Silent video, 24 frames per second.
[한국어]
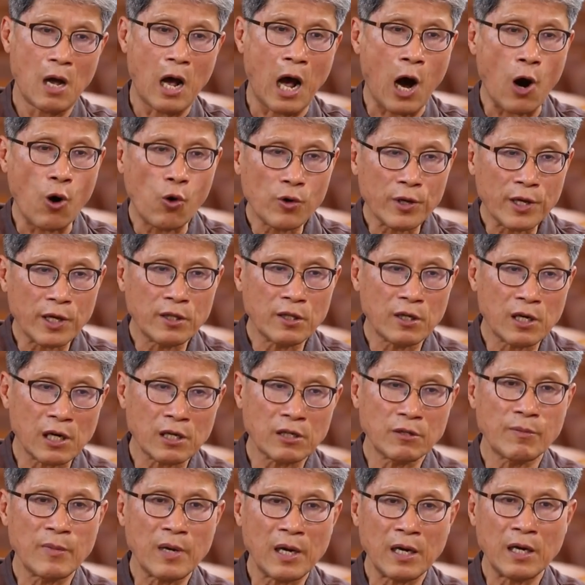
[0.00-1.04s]
아홉 개
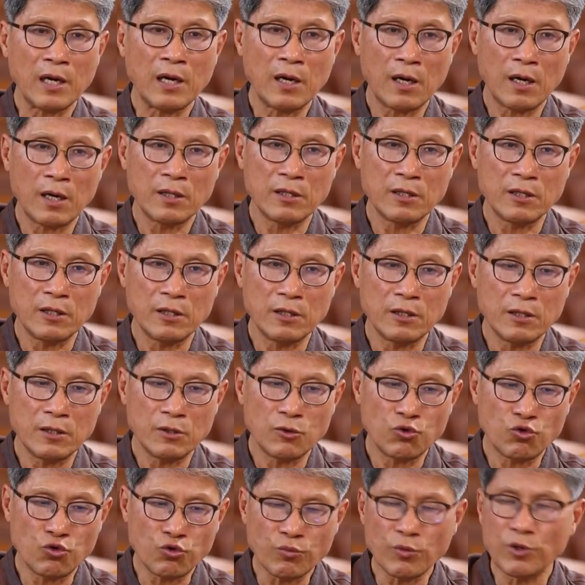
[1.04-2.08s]
드라크마가
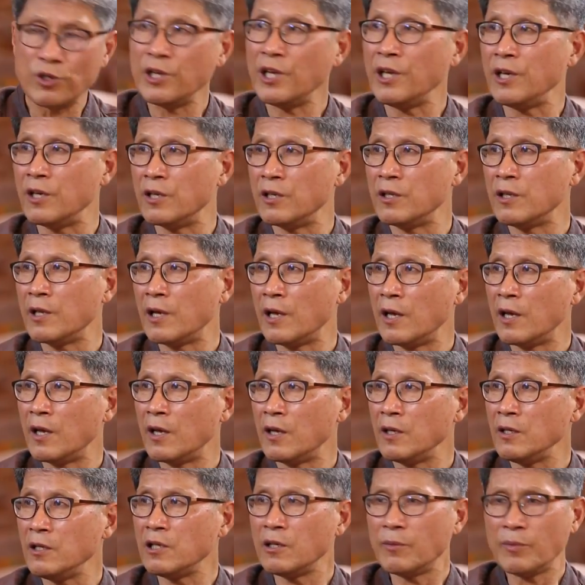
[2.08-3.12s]
주머니에 있는데
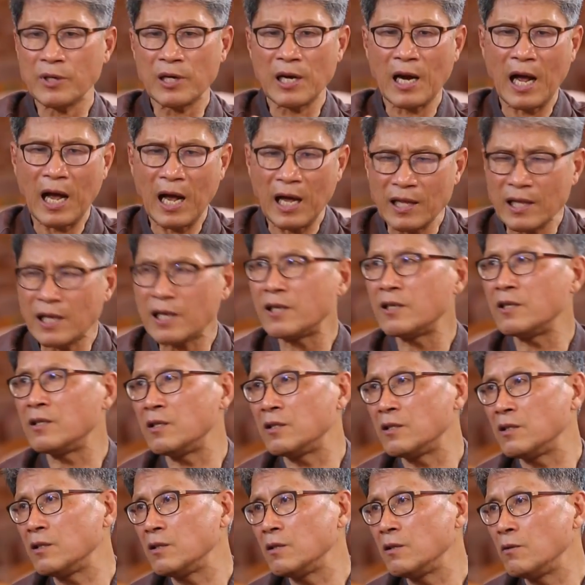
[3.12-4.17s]
잃어버린 하나를